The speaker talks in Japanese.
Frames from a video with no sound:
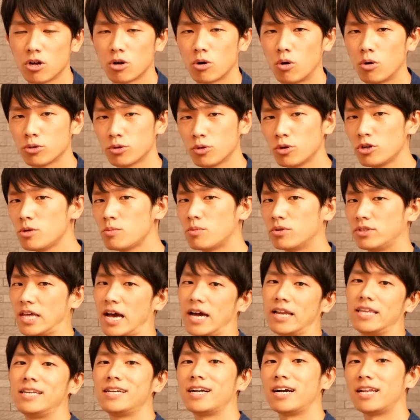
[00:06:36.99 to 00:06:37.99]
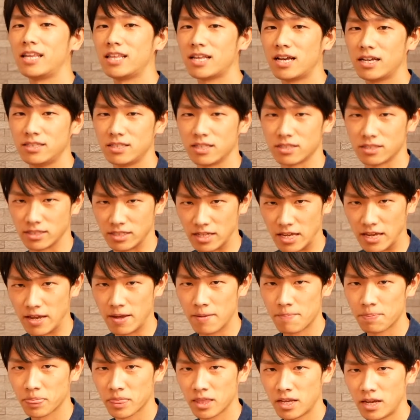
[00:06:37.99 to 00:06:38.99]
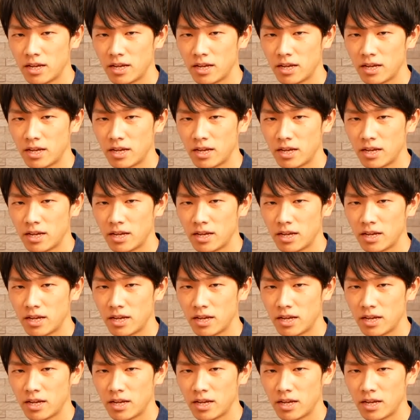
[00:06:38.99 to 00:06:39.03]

ことにもなりかねないんですね